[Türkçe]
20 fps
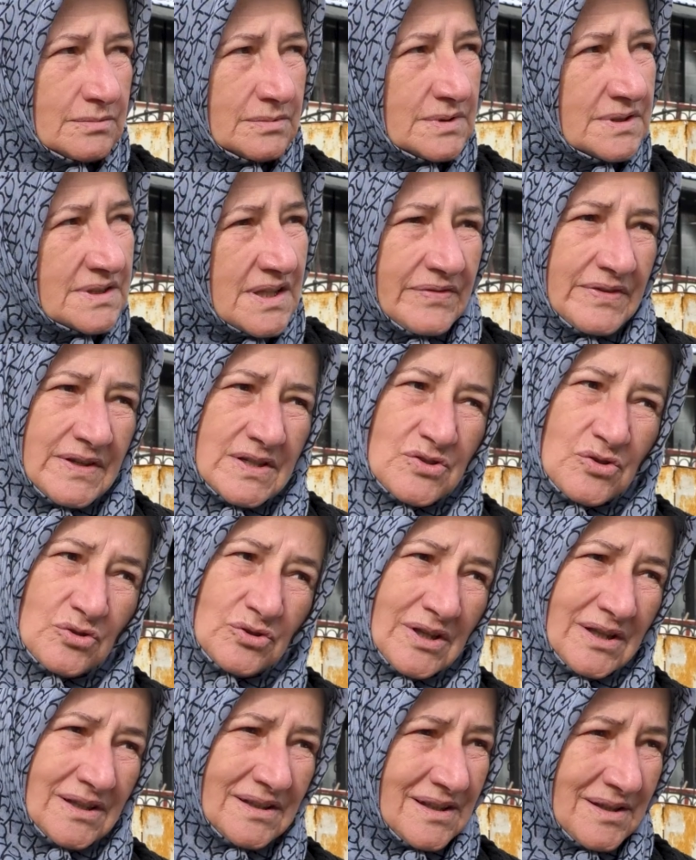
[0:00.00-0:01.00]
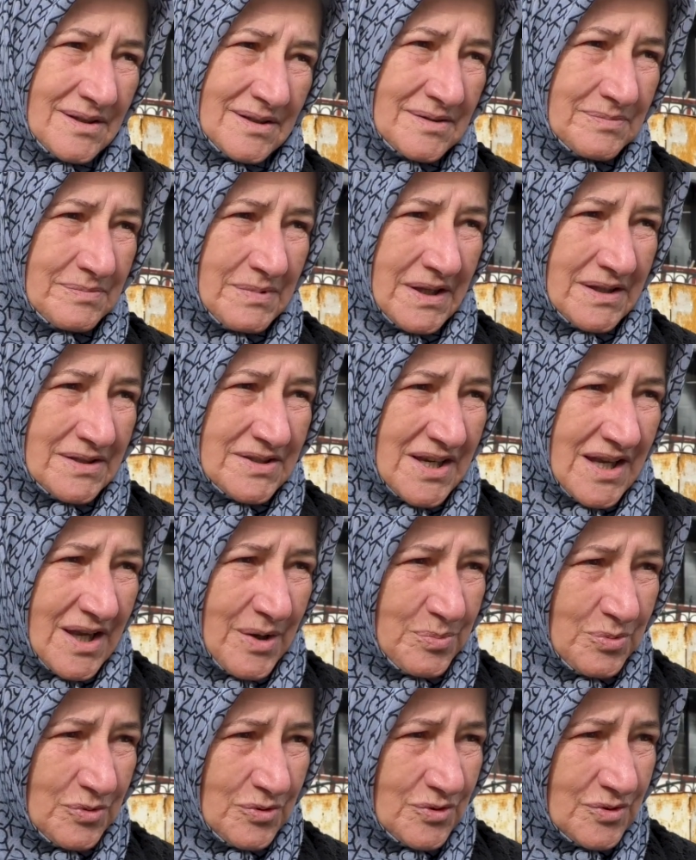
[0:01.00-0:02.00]
Zafer Çok'tan da ben şey
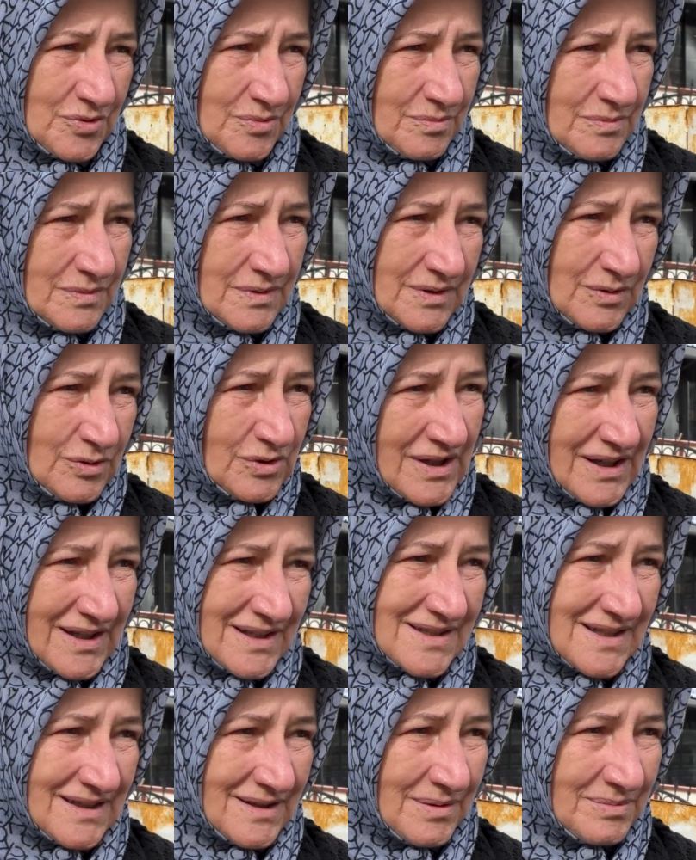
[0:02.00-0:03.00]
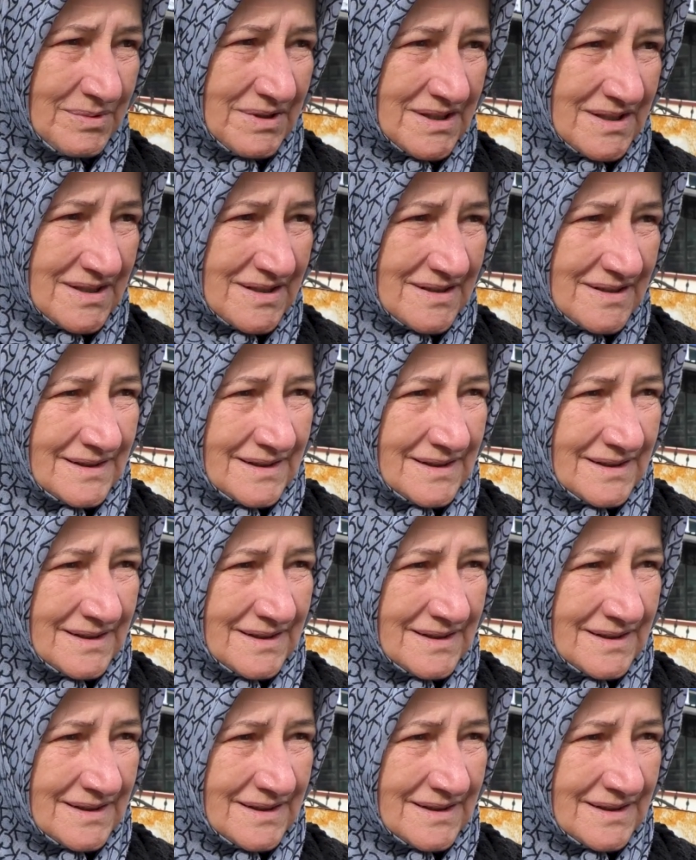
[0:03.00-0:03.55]
yapıyorum. O da kazanabilir.